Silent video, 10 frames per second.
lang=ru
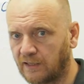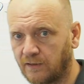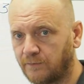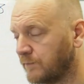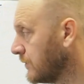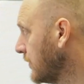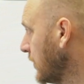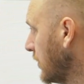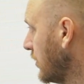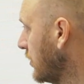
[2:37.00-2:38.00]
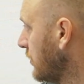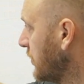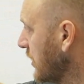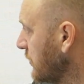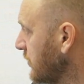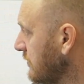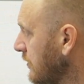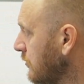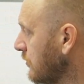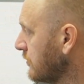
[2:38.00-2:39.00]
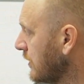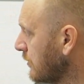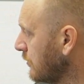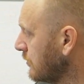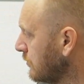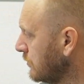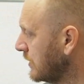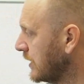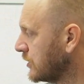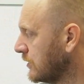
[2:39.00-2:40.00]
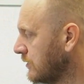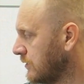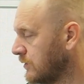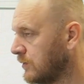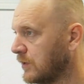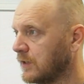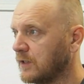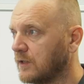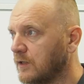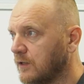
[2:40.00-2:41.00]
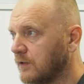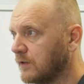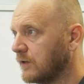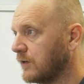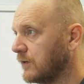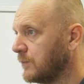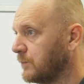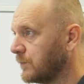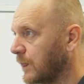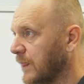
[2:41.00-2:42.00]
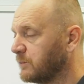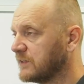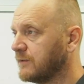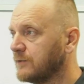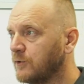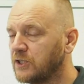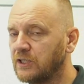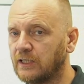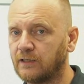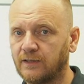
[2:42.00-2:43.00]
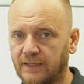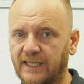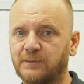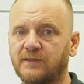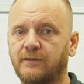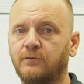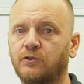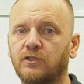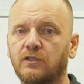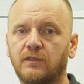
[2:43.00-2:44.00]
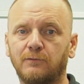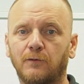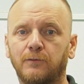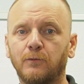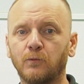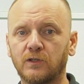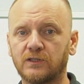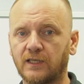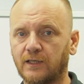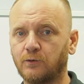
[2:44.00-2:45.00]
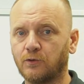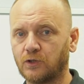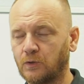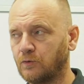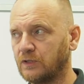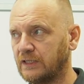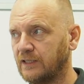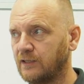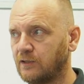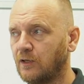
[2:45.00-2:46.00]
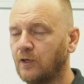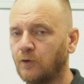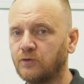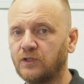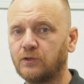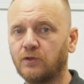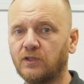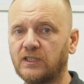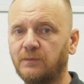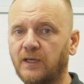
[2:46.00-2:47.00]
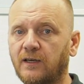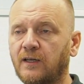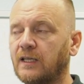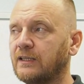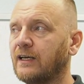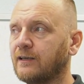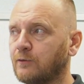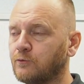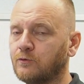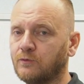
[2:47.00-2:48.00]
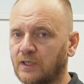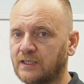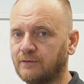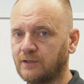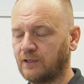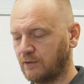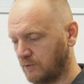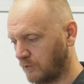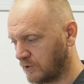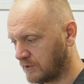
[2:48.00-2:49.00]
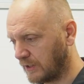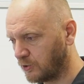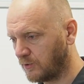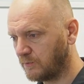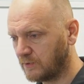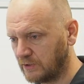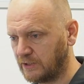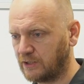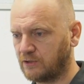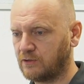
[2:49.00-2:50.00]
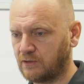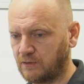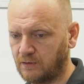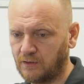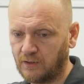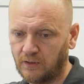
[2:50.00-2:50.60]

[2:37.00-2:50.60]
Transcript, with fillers: так. Первый позвонок, второй, ну и дальше. А, позвоночник, наш позвоночник, его функция, то, что он делает, он несет на себе нагрузку нашего тела. То есть на нем держится